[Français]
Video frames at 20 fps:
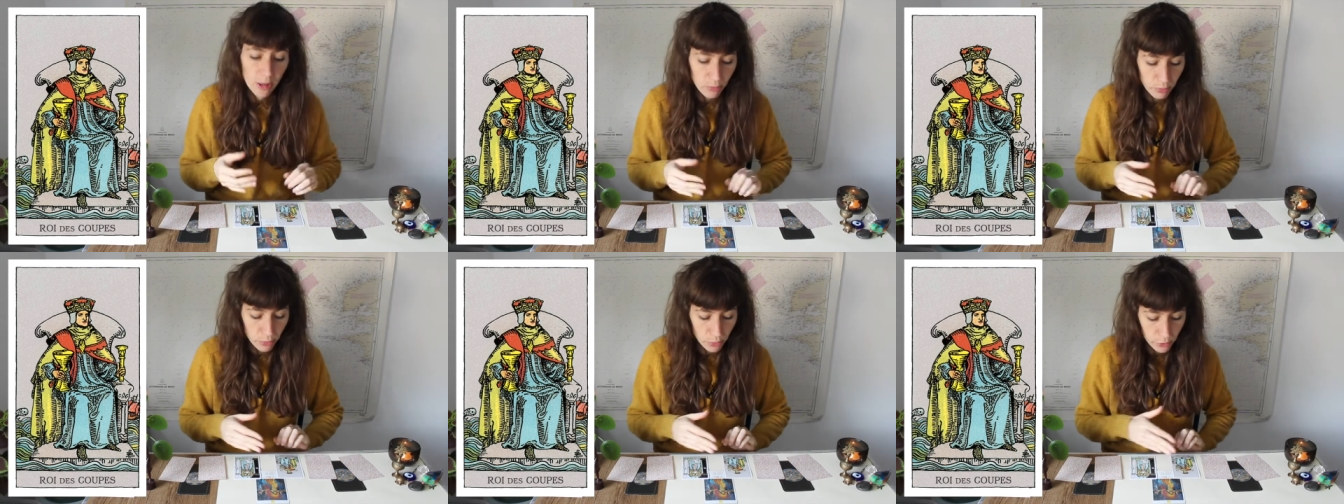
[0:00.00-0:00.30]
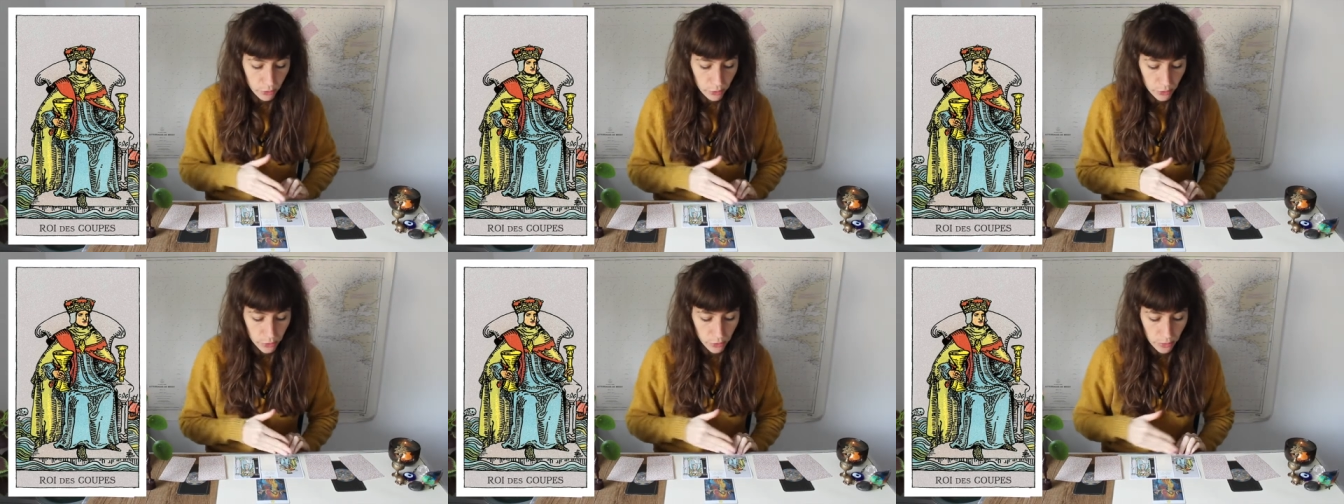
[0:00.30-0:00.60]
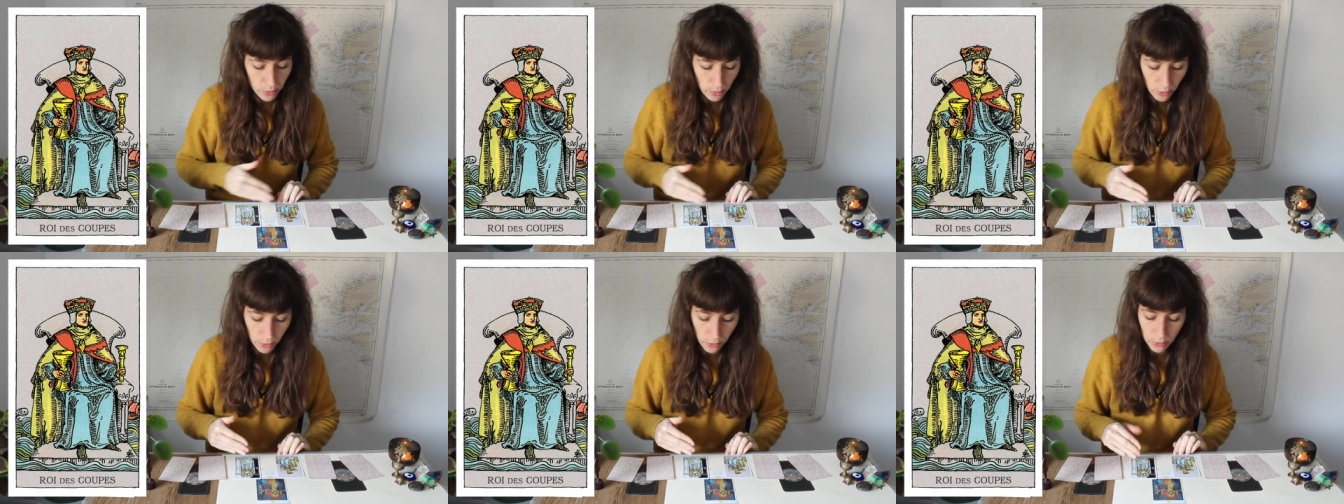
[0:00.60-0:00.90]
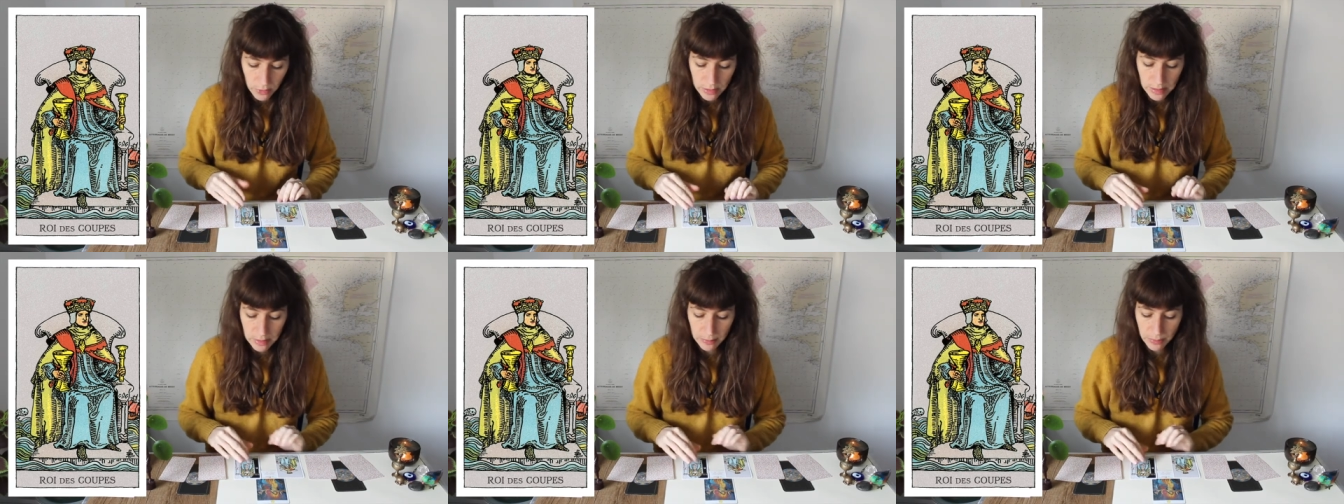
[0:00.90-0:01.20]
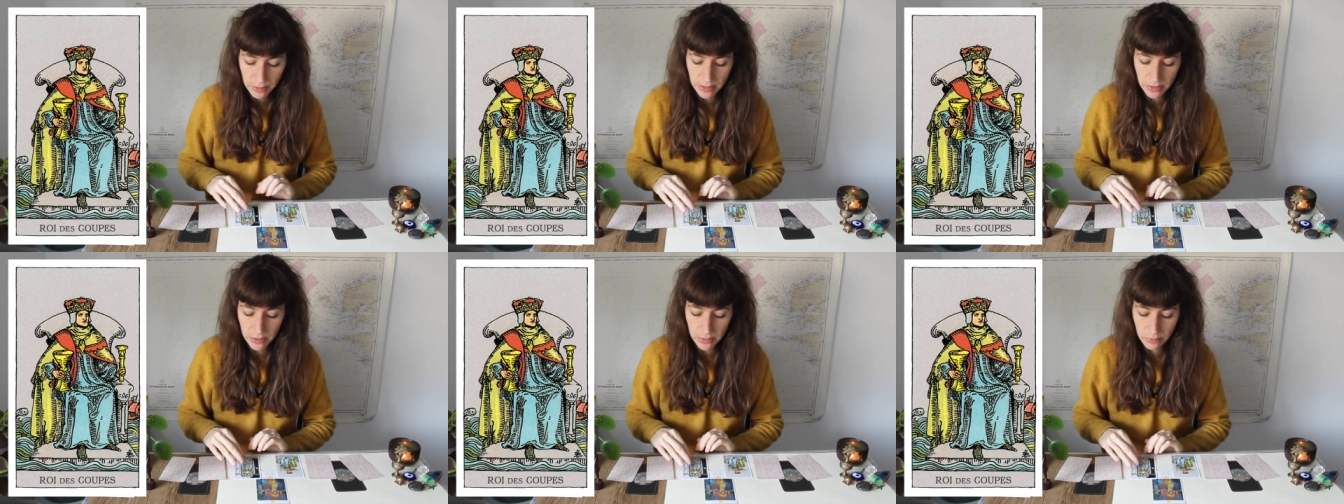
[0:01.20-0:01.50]
pour justement que cette
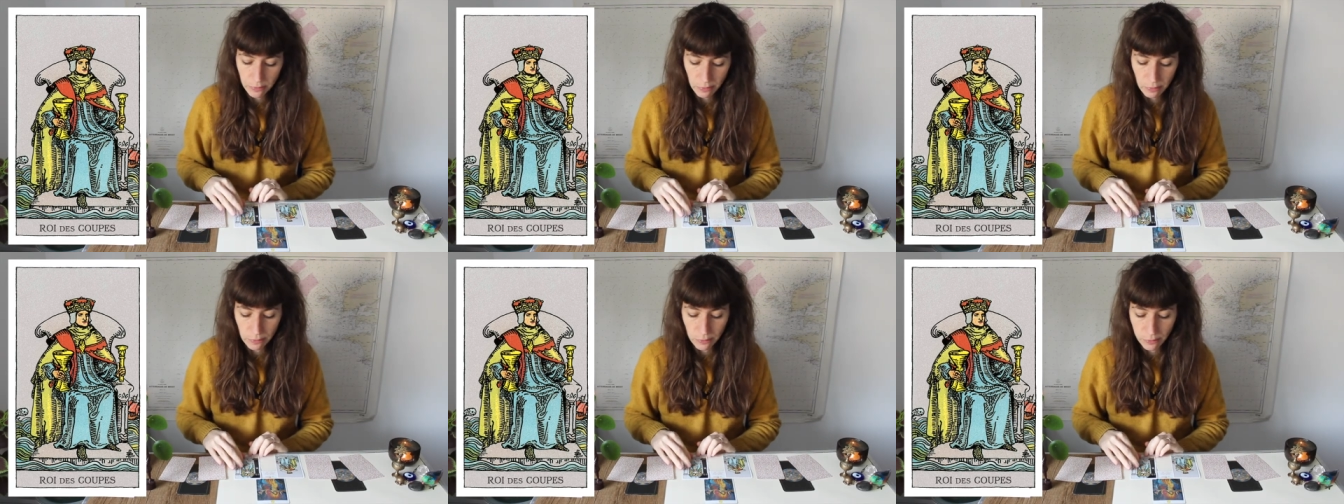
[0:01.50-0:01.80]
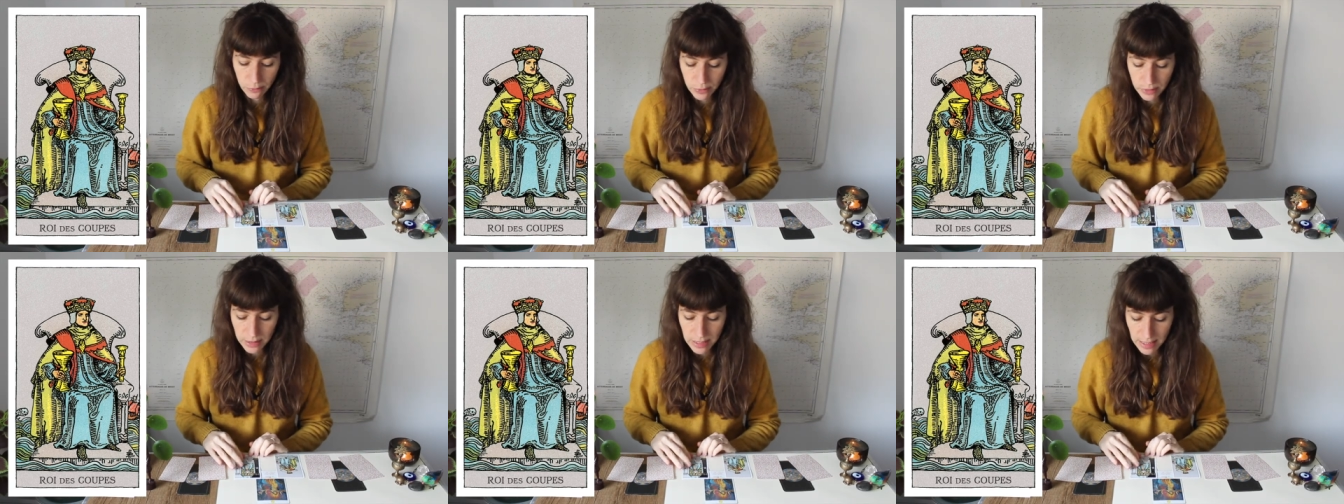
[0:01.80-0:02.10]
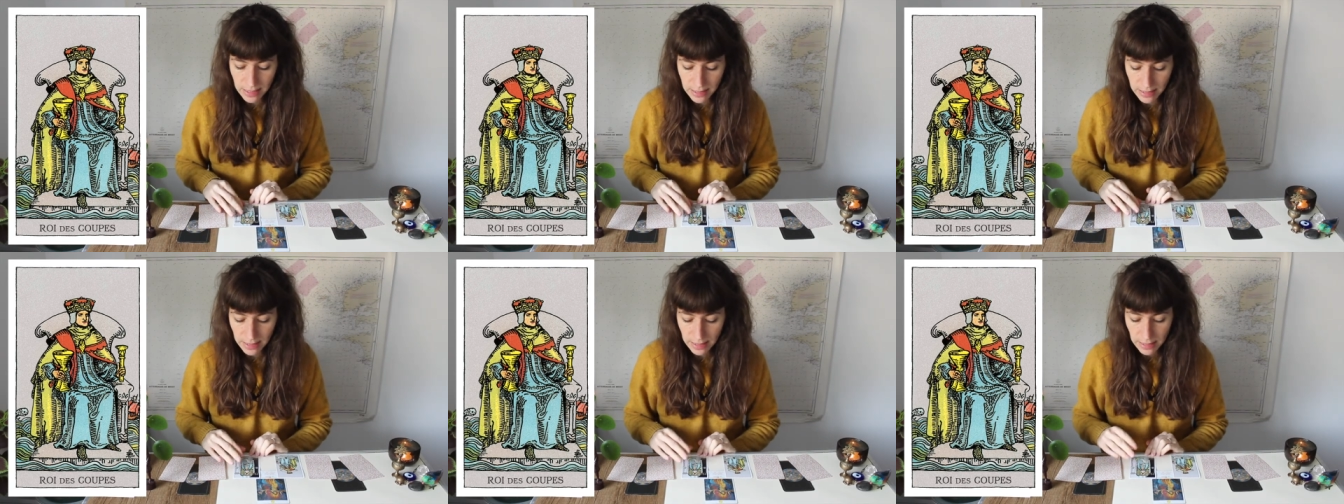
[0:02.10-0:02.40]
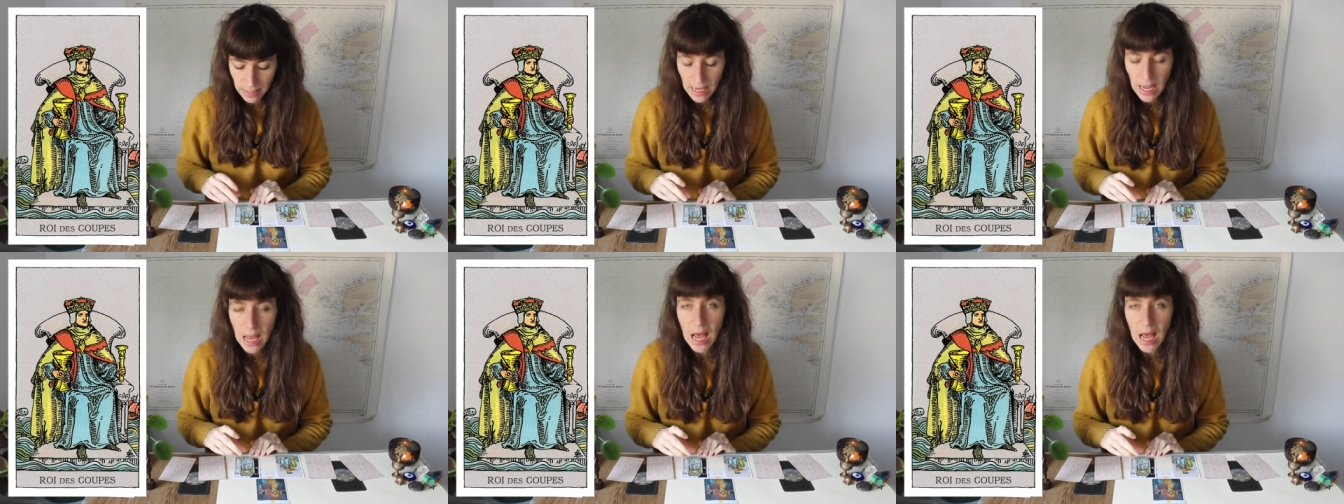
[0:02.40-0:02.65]
personne vous aide